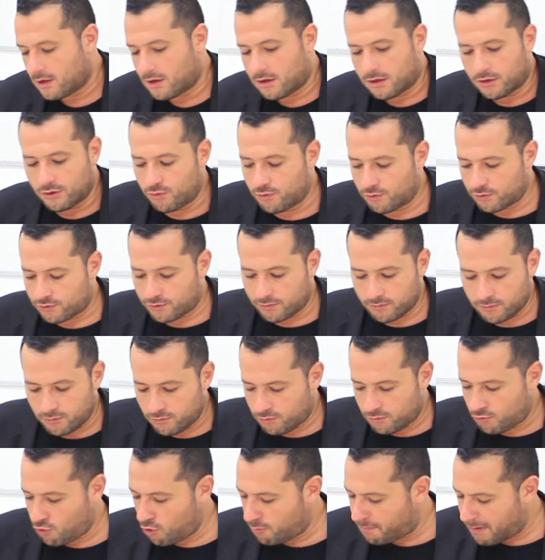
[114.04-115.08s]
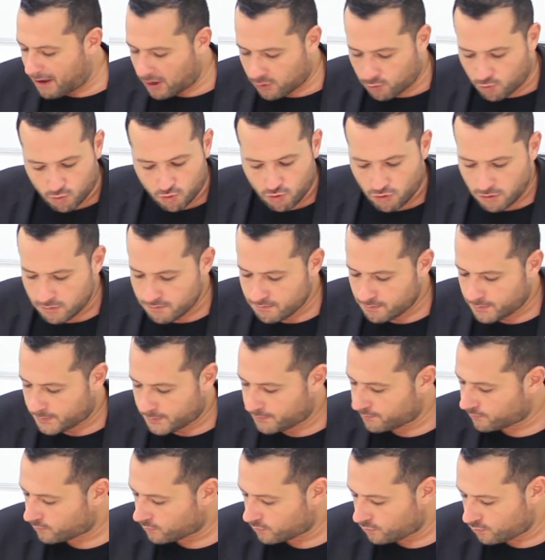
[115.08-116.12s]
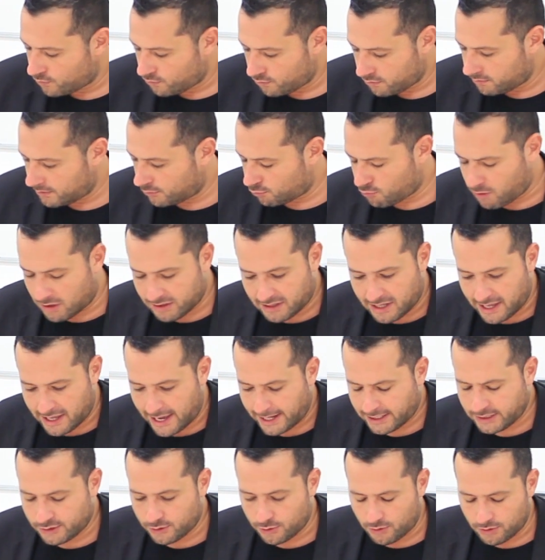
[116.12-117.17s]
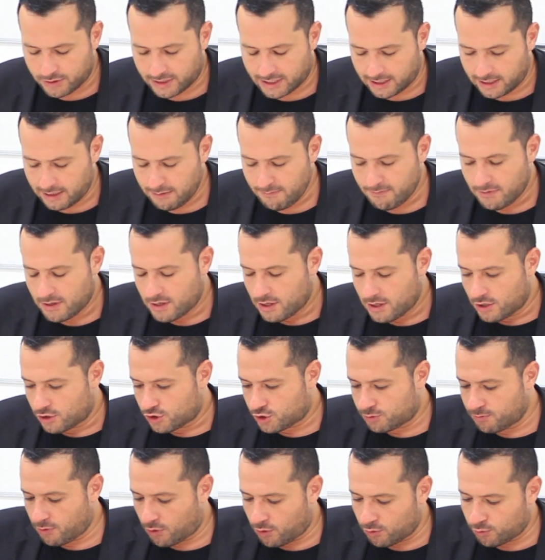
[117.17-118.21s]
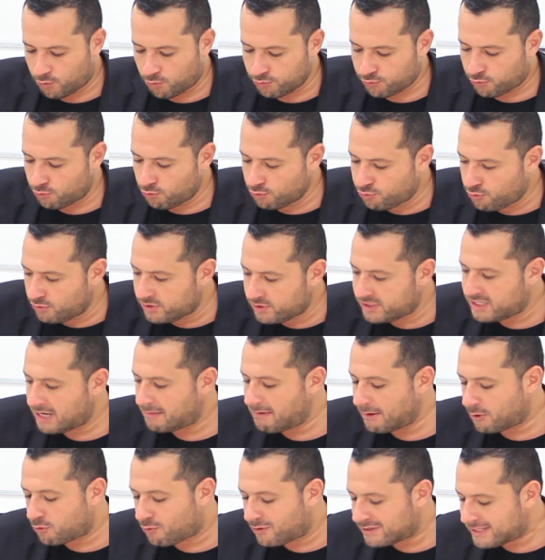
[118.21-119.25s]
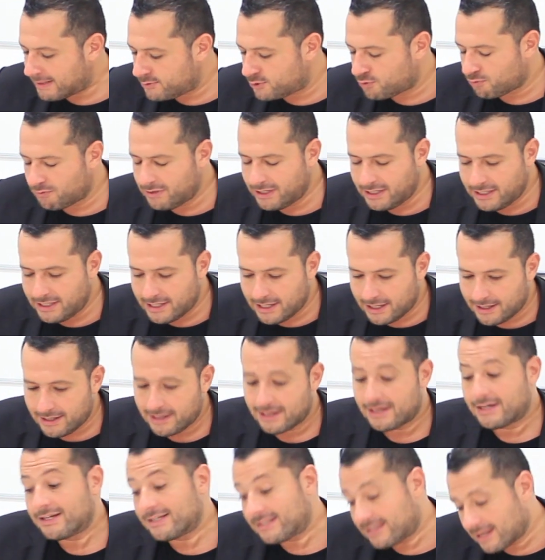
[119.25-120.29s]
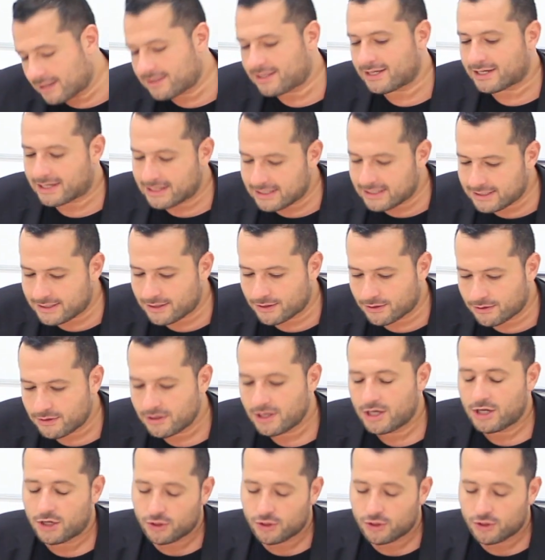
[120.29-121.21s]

Donc, on parcourt, trois textes, ok. Je me rends compte que le deuxième et le troisième sont liés, c'est intéressant.